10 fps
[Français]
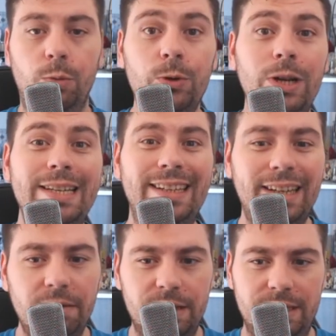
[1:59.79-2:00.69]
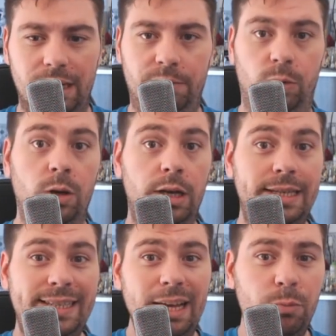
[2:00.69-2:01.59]
Pour cela, c'est très facile. Il faut
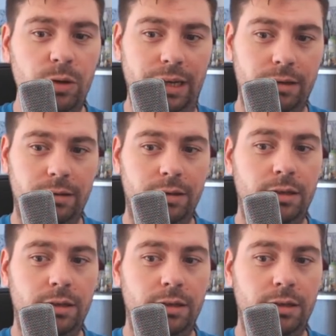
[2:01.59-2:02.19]
s'abonner